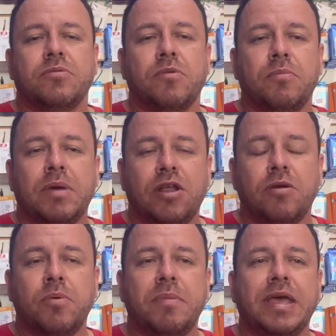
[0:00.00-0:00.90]
O melhor
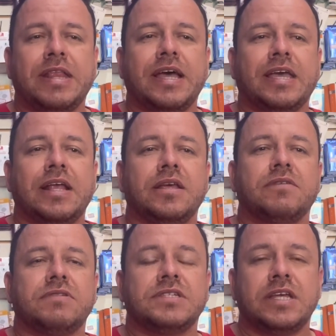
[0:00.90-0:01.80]
momento é aquele que
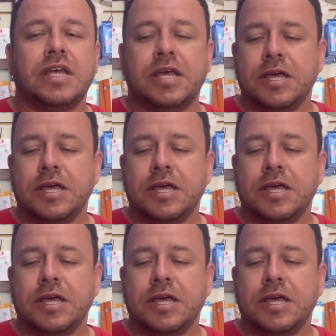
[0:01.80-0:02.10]
você